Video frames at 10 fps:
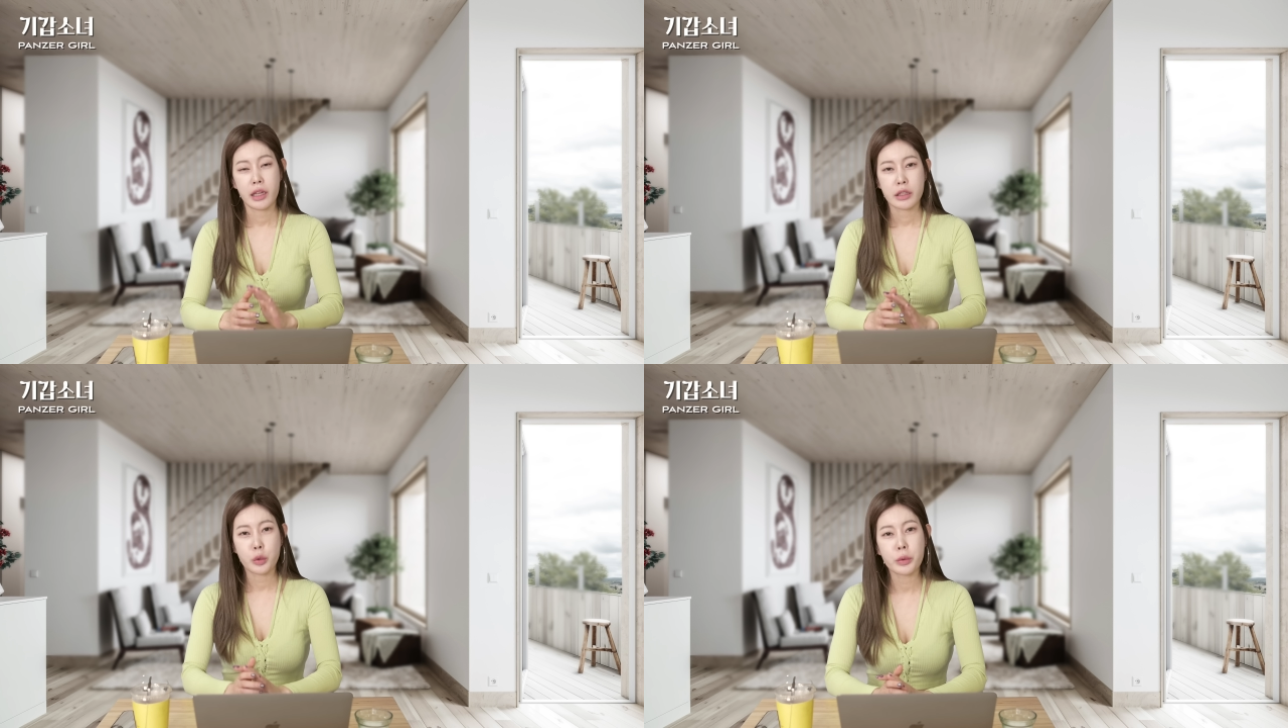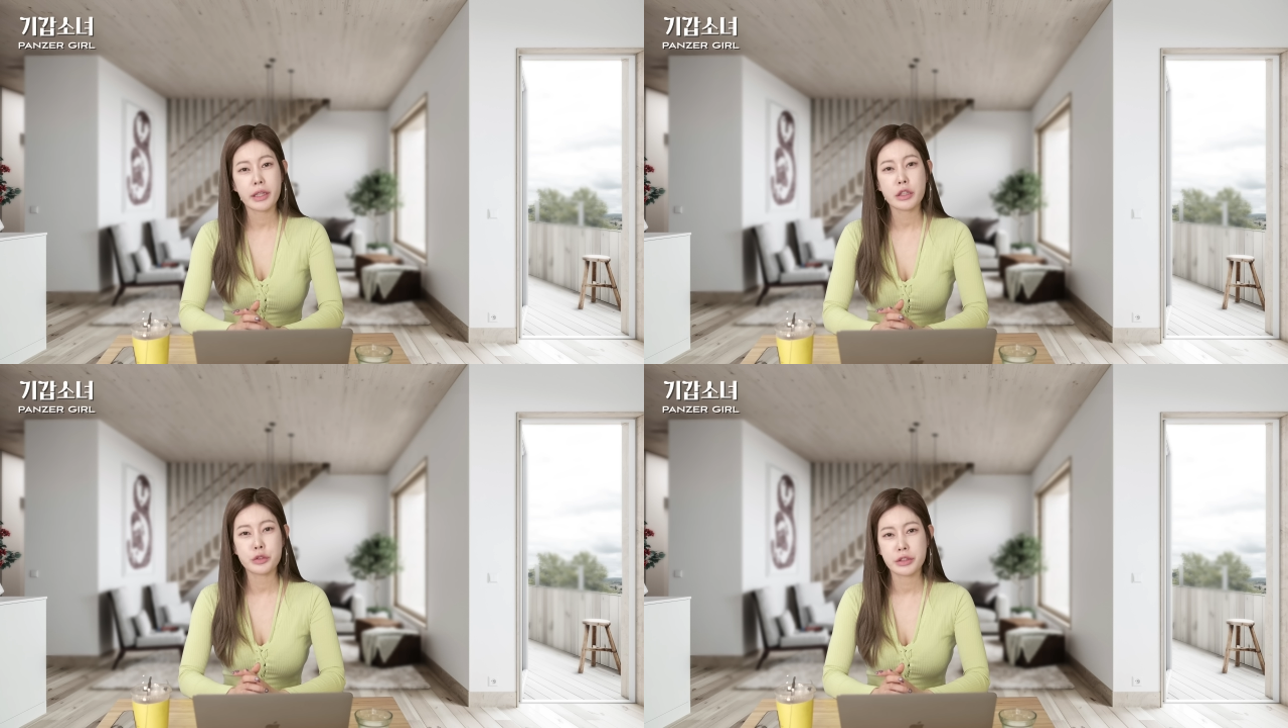
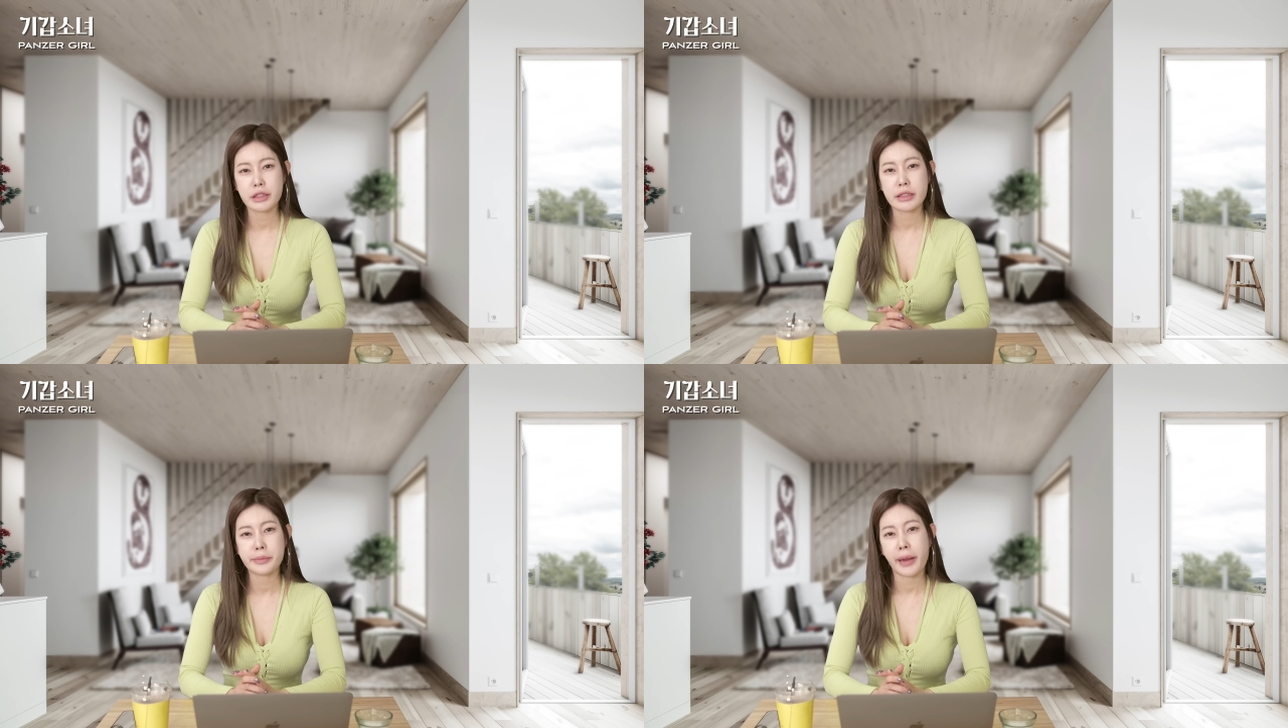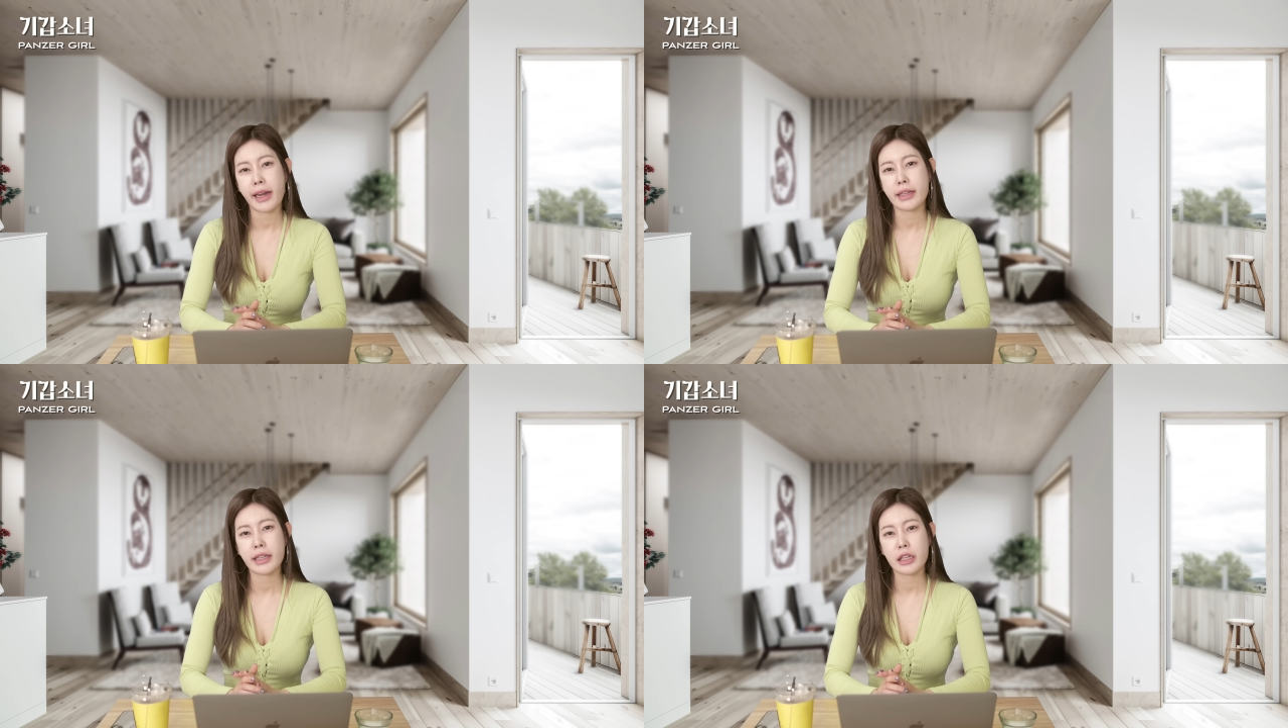독일군은
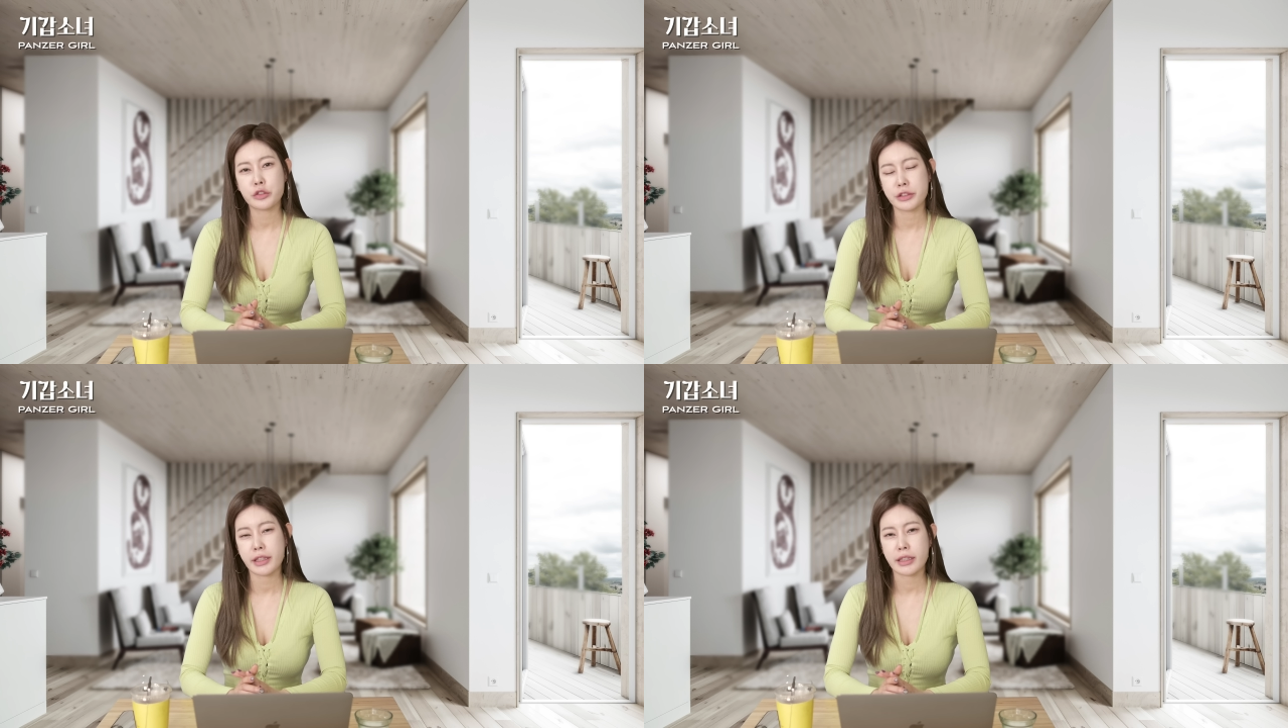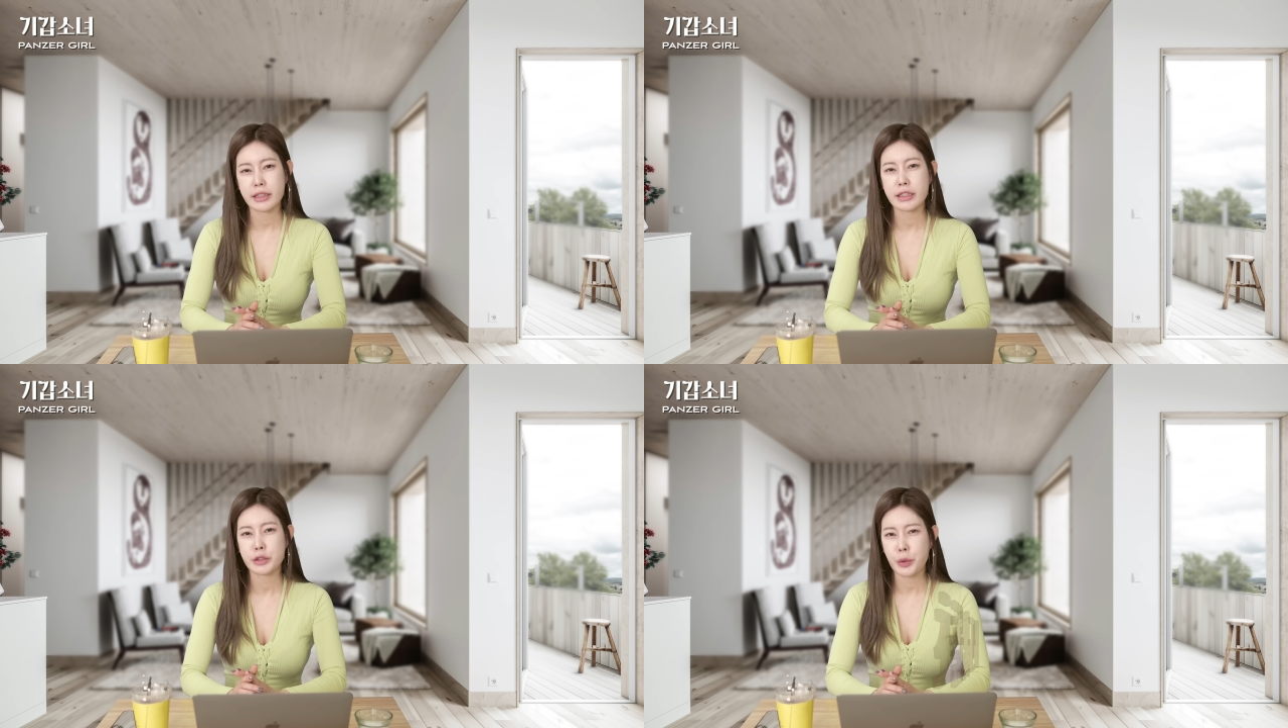벨기에 군대를